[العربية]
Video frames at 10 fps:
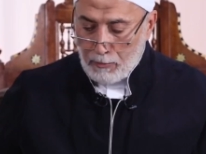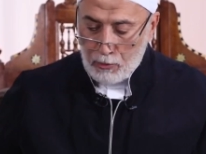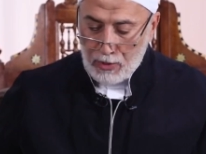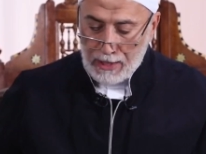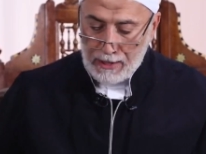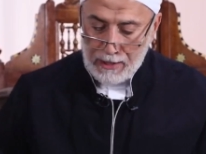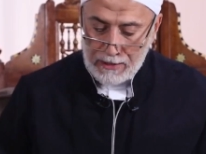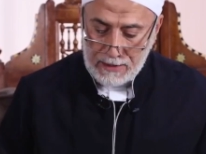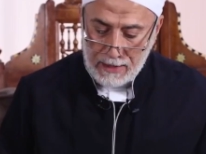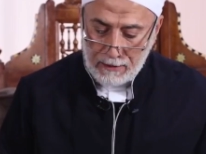بيقول أنا
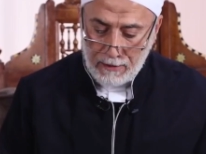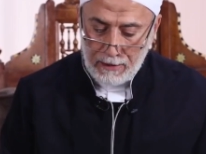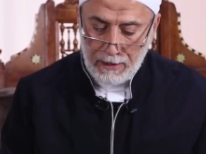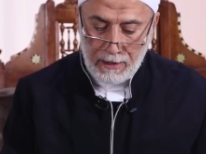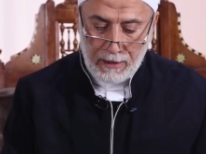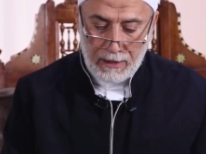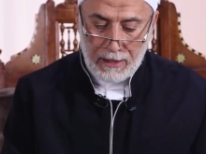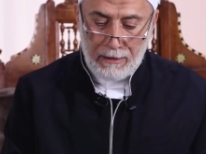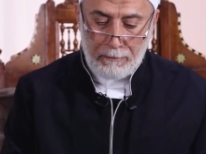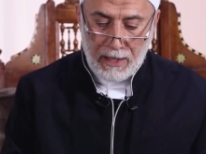إنسان قليل
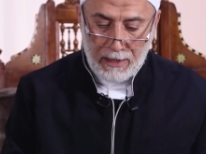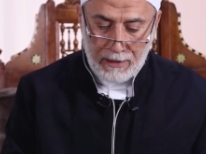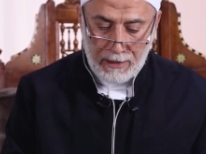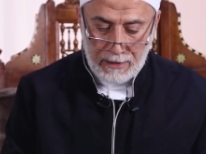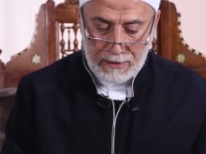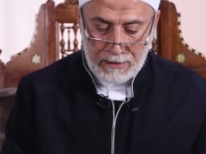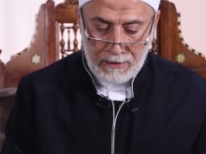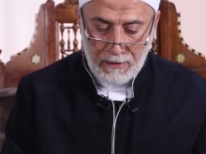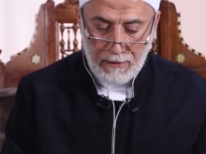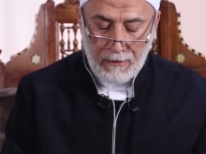الكلام مع
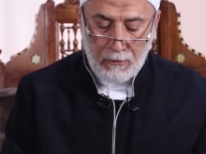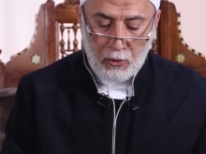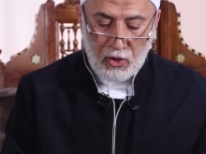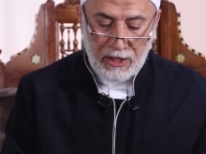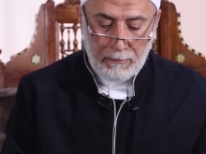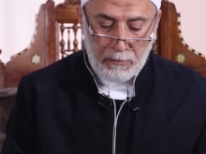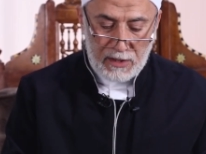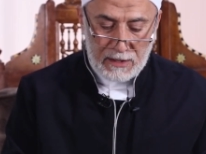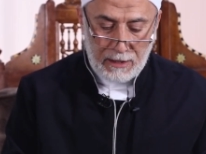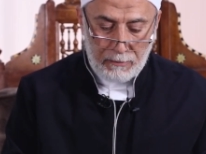الناس وأحب
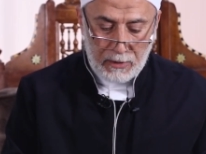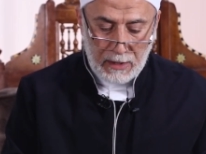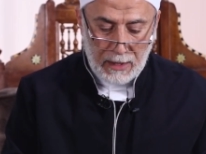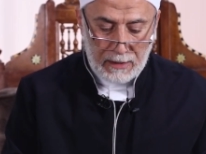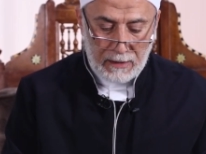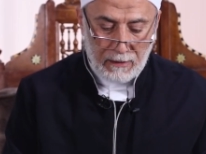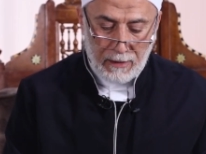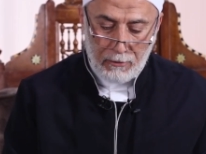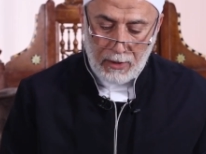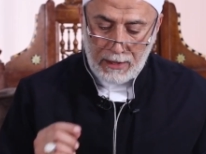الصمت حتى
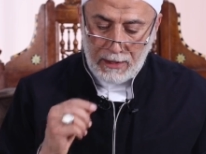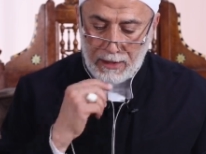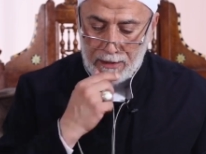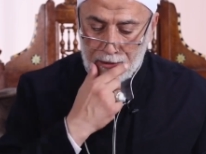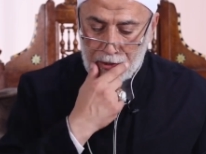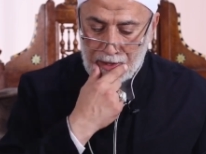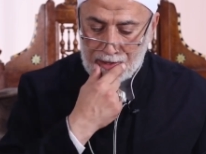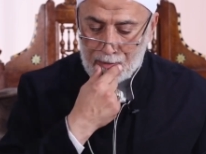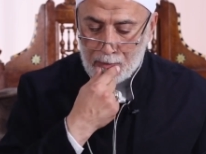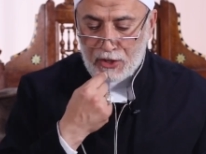قالوا عني إني
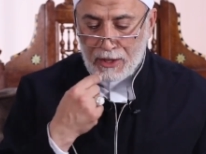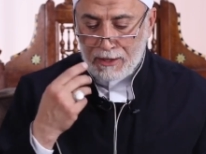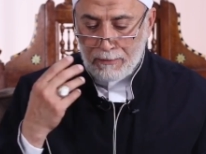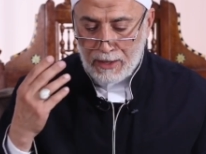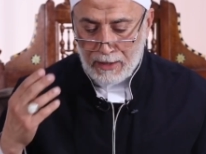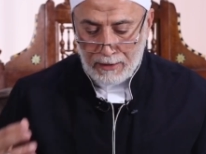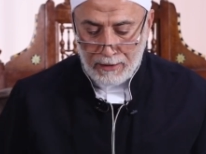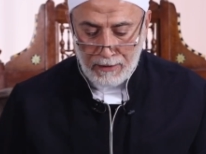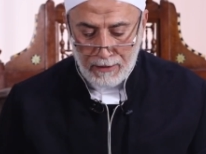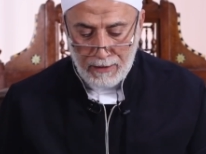شخص مش اجتماعي
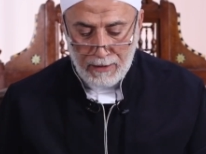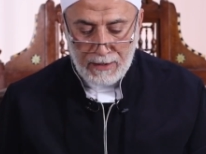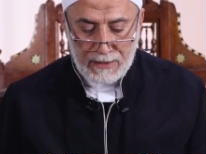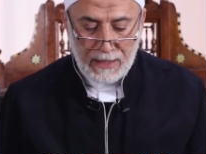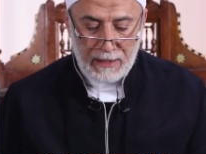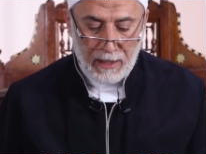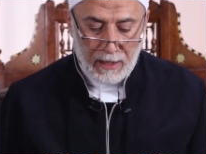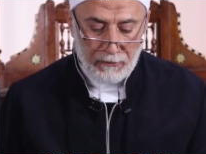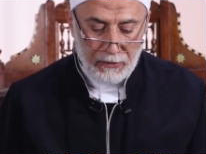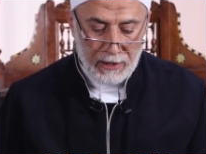إزاي
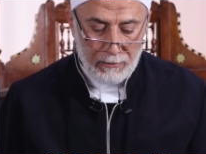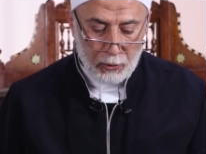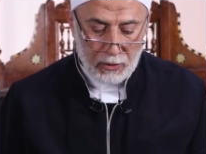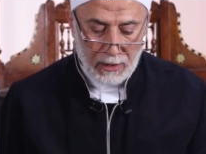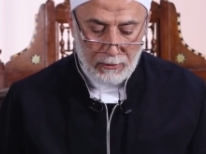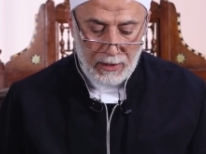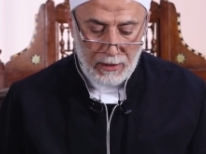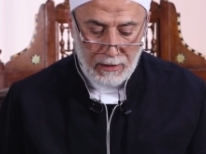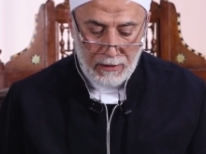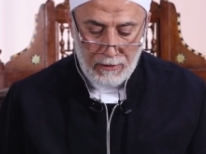أعرف إني منطوي
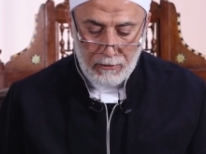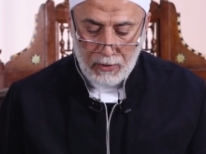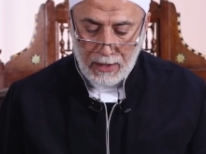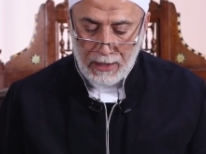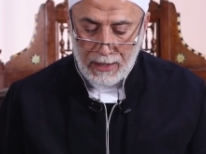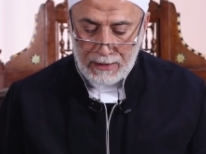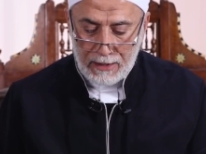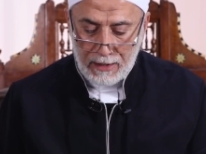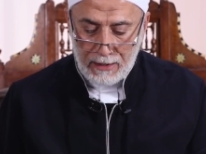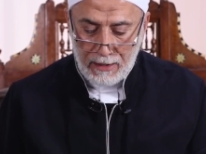وهل
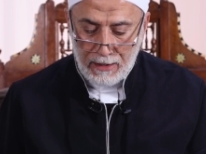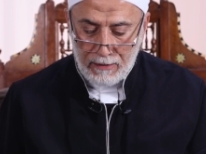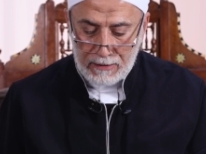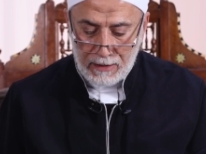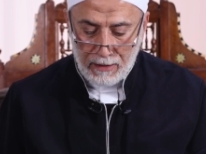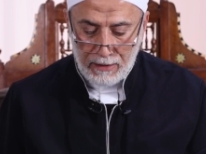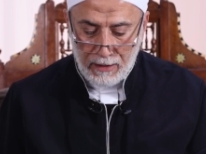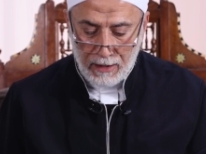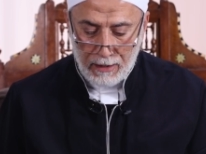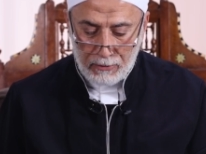حالتي هذه
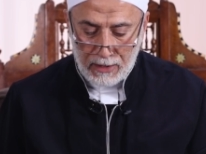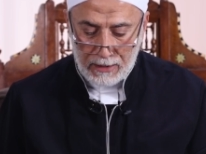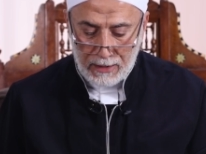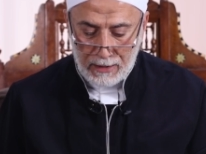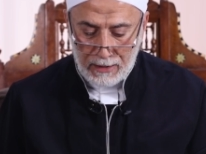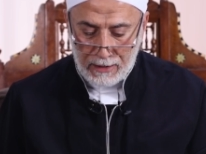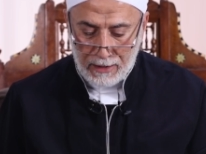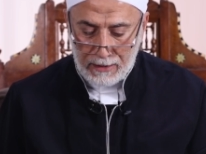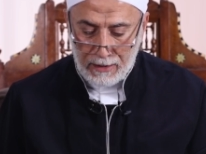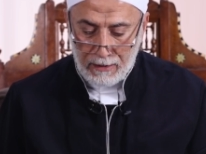صحيحة أو تحتاج
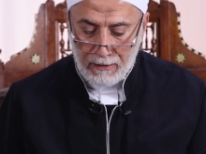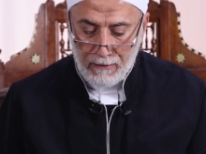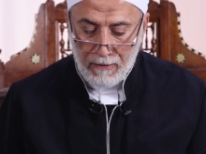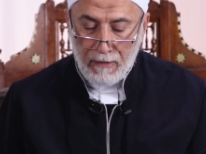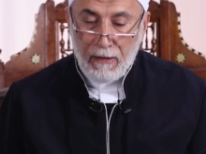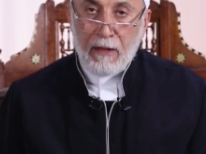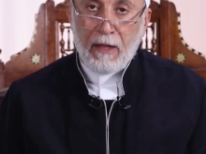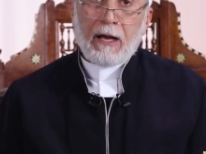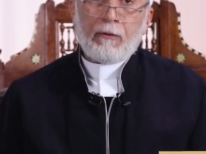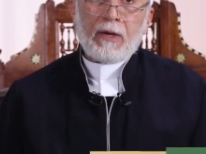لتعديل
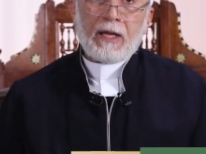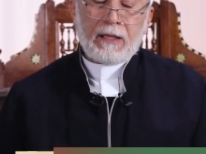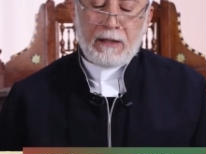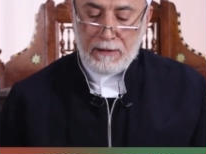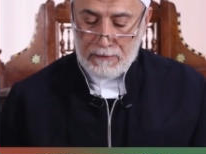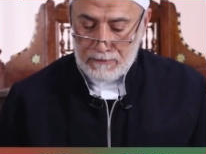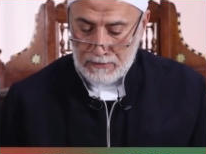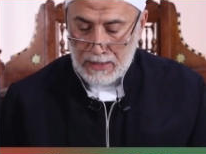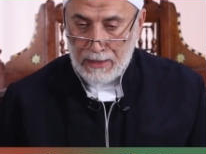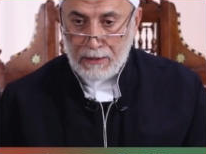أولا
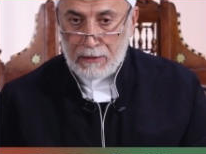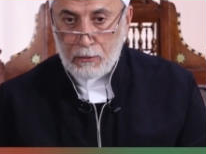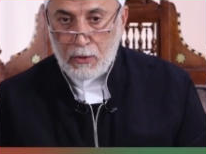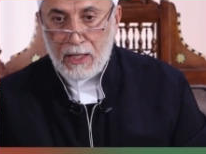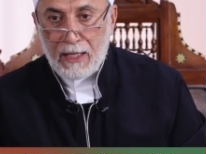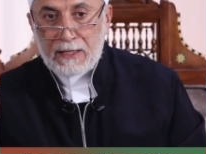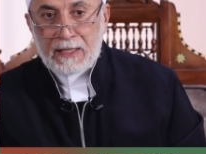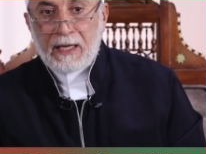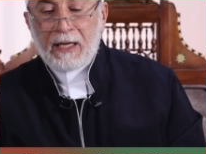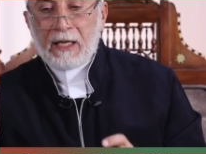الانطواء
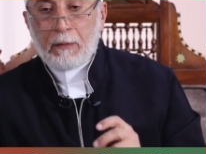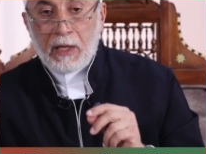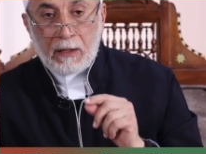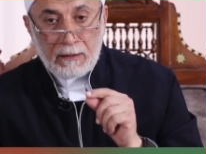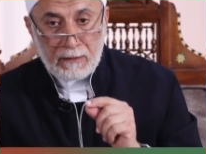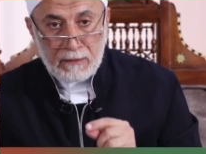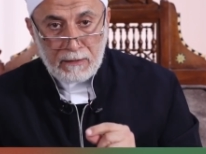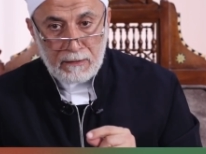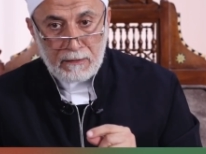إذا كان مرض